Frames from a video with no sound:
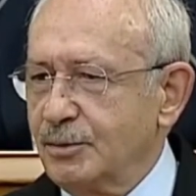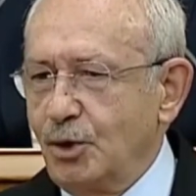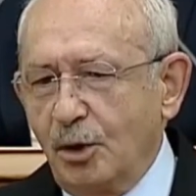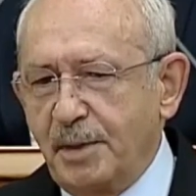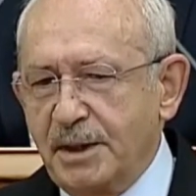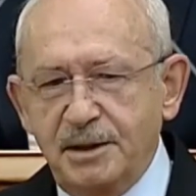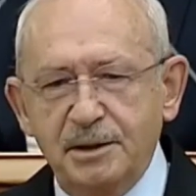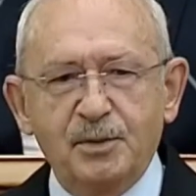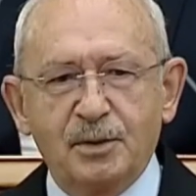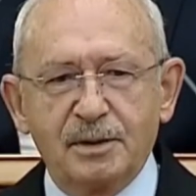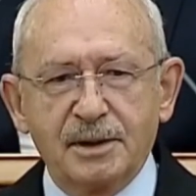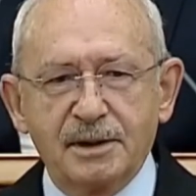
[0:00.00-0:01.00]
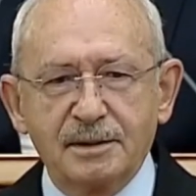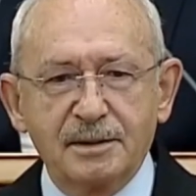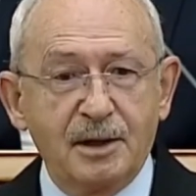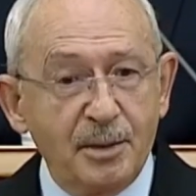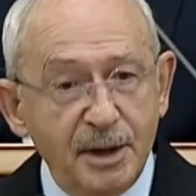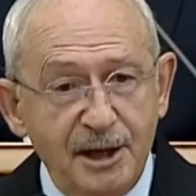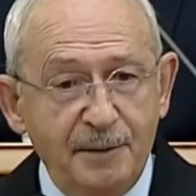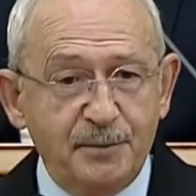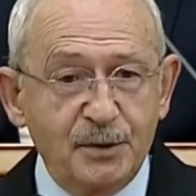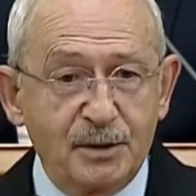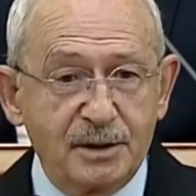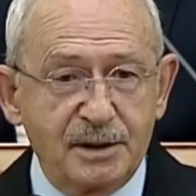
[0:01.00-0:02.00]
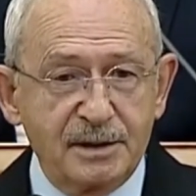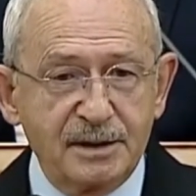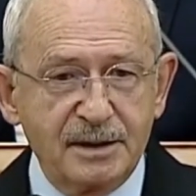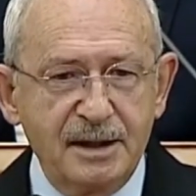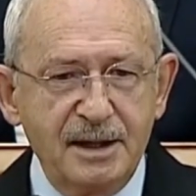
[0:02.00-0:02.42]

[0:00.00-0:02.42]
Çok basit bir olay ama yapmıyorlar.